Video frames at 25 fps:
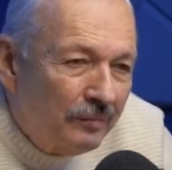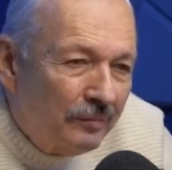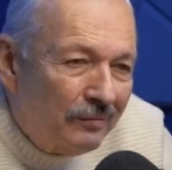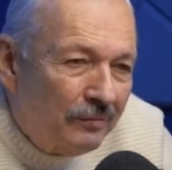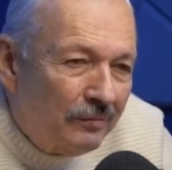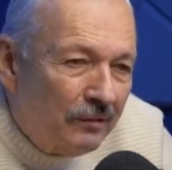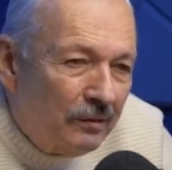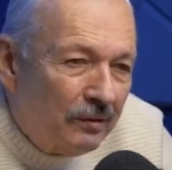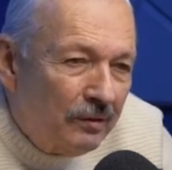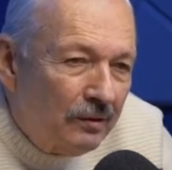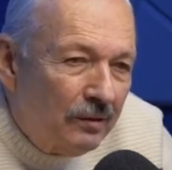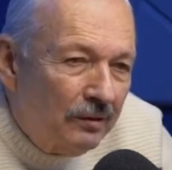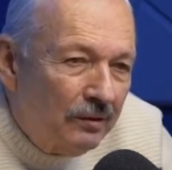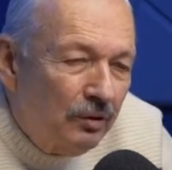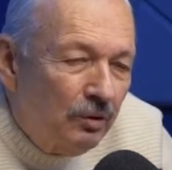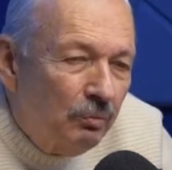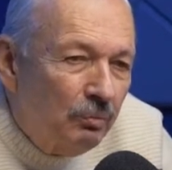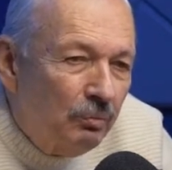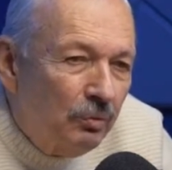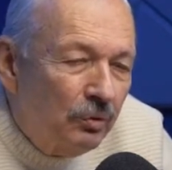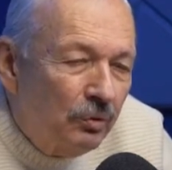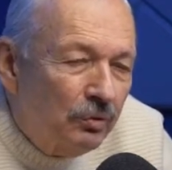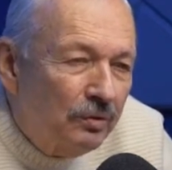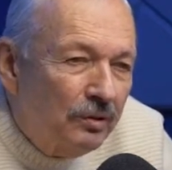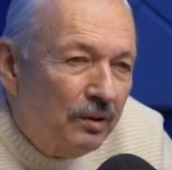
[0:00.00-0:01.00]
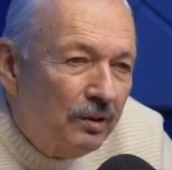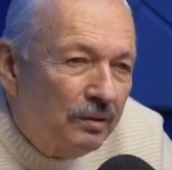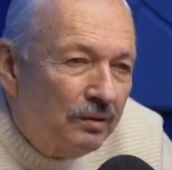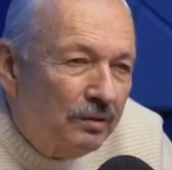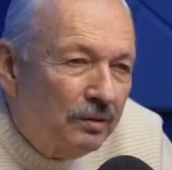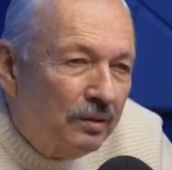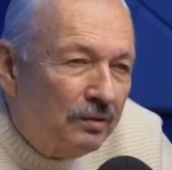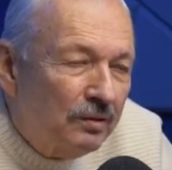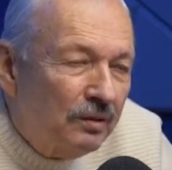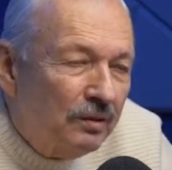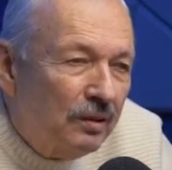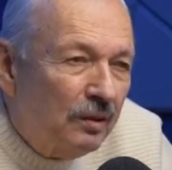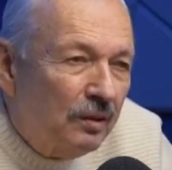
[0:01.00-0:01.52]
Вот они не могут взяться
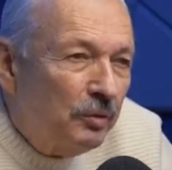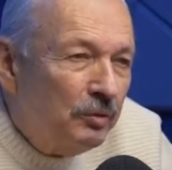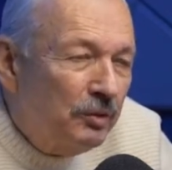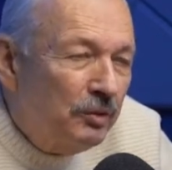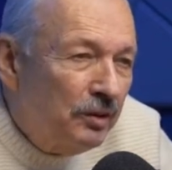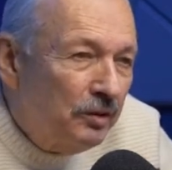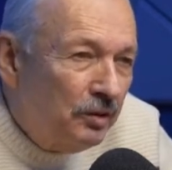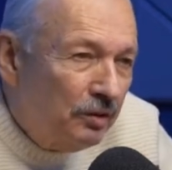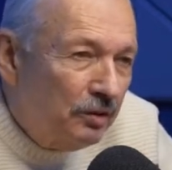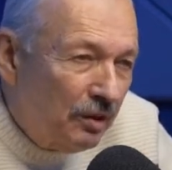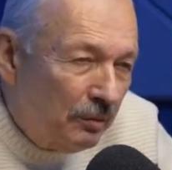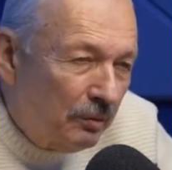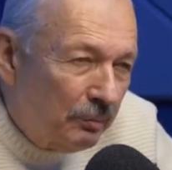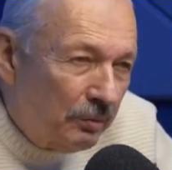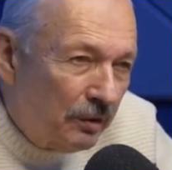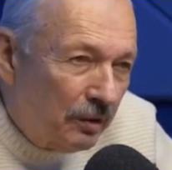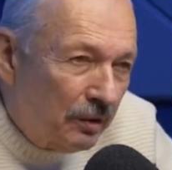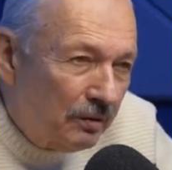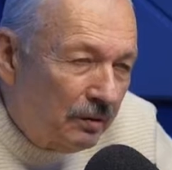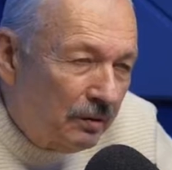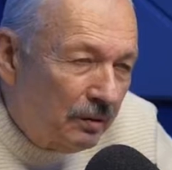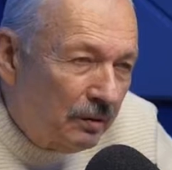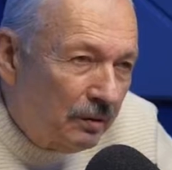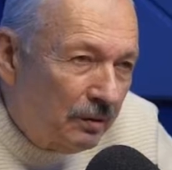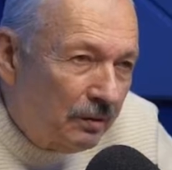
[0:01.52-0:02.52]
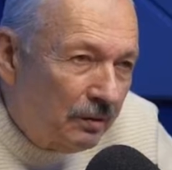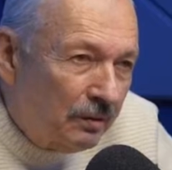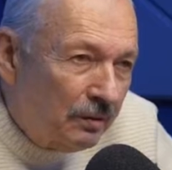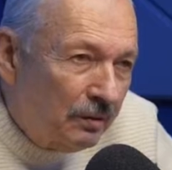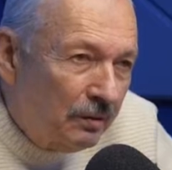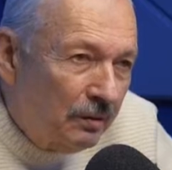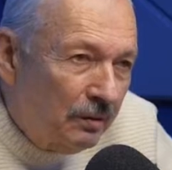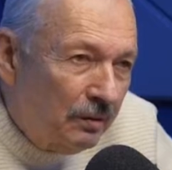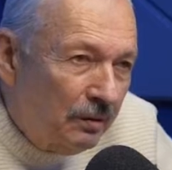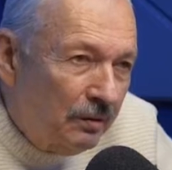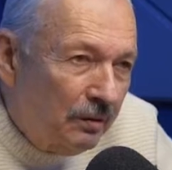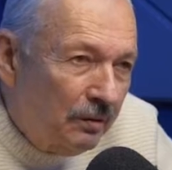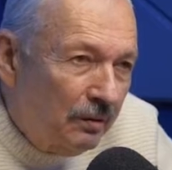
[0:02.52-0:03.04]
из терапевтической практики,
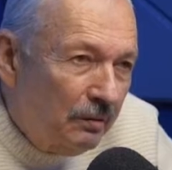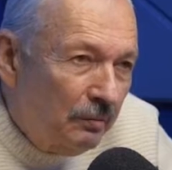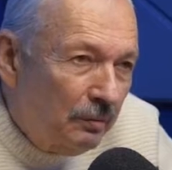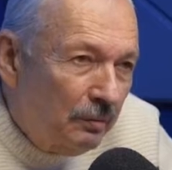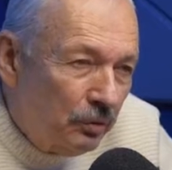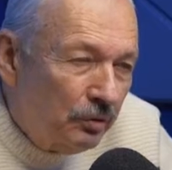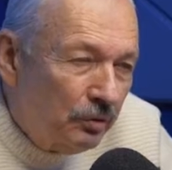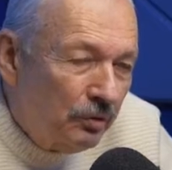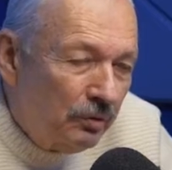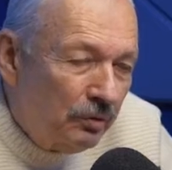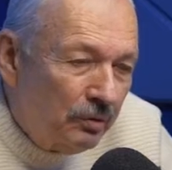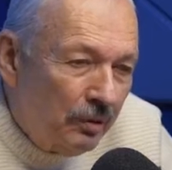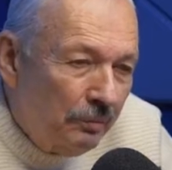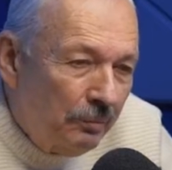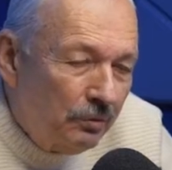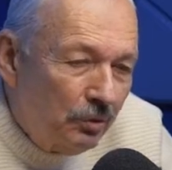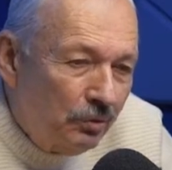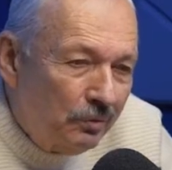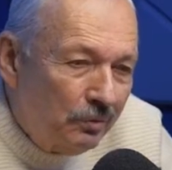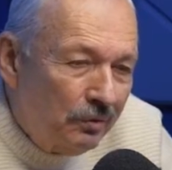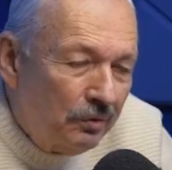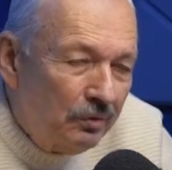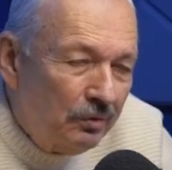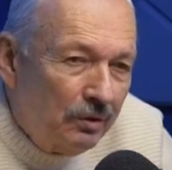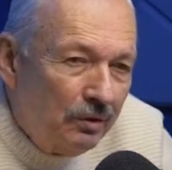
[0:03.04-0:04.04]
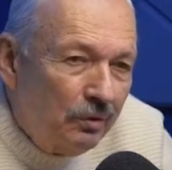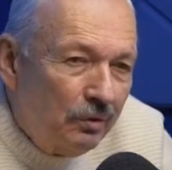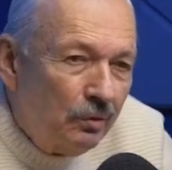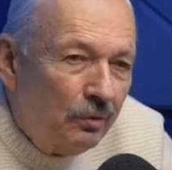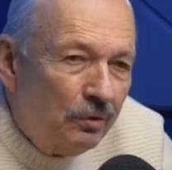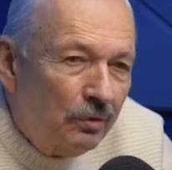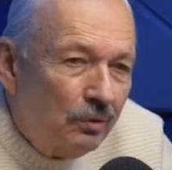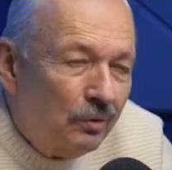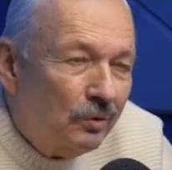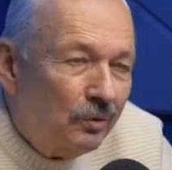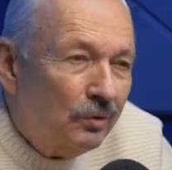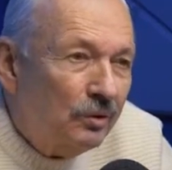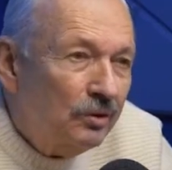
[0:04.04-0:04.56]
потому что там нужно человеку, у
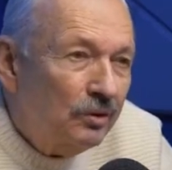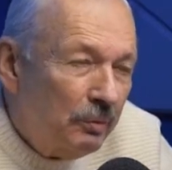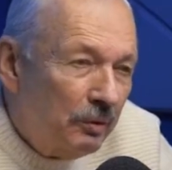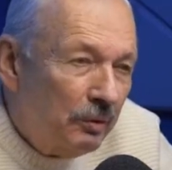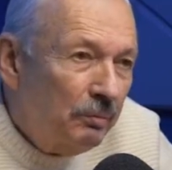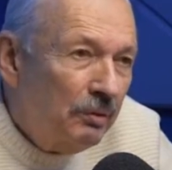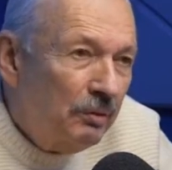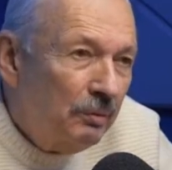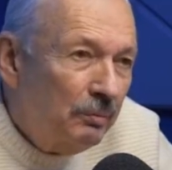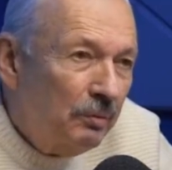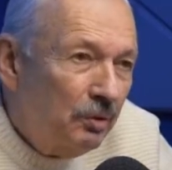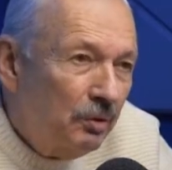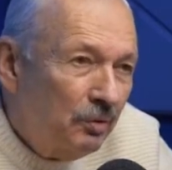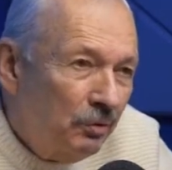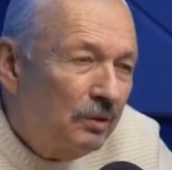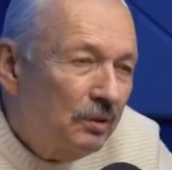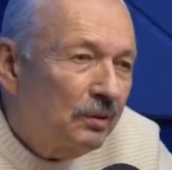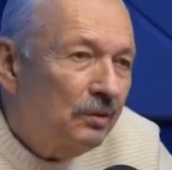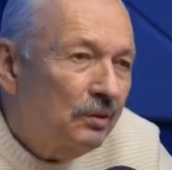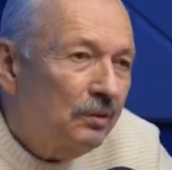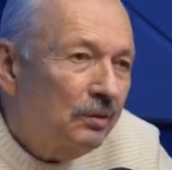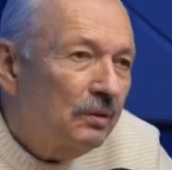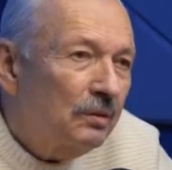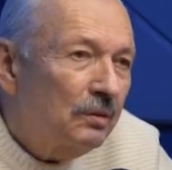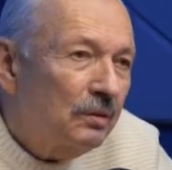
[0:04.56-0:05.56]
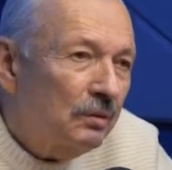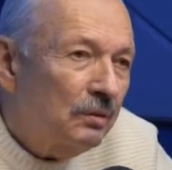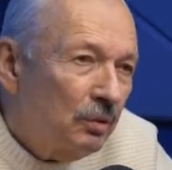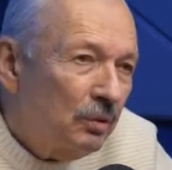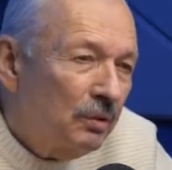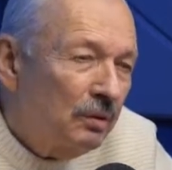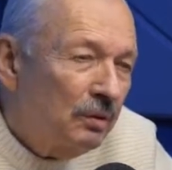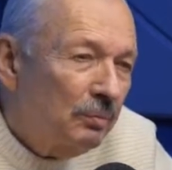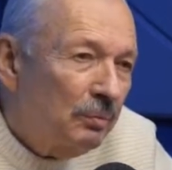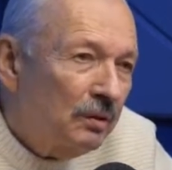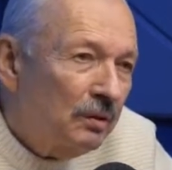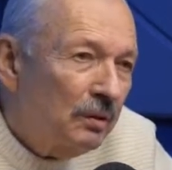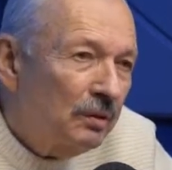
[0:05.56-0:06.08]
которого есть проблемы, ну, вытащить на
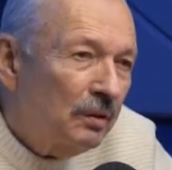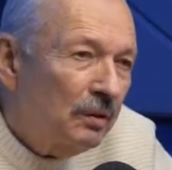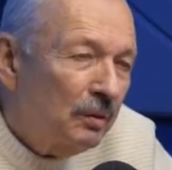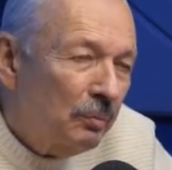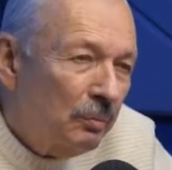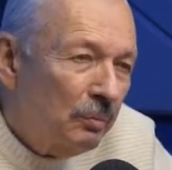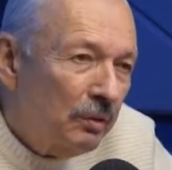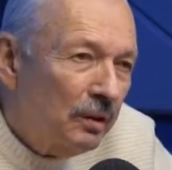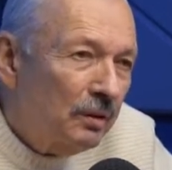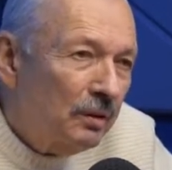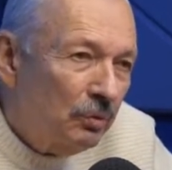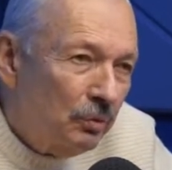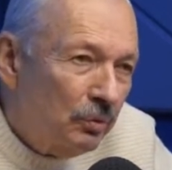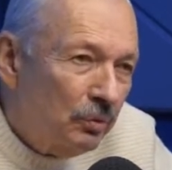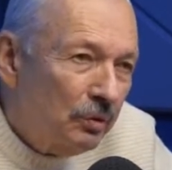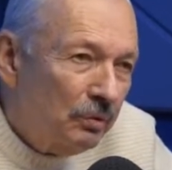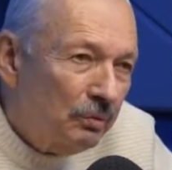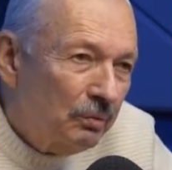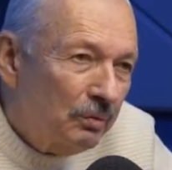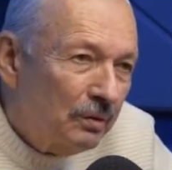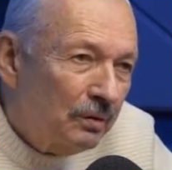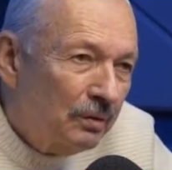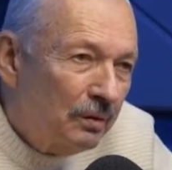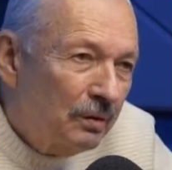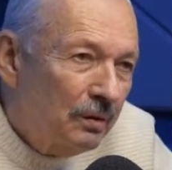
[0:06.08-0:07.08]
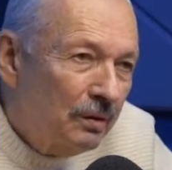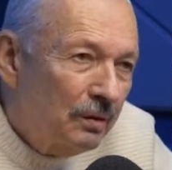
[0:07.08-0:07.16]
более-менее нормальный уровень.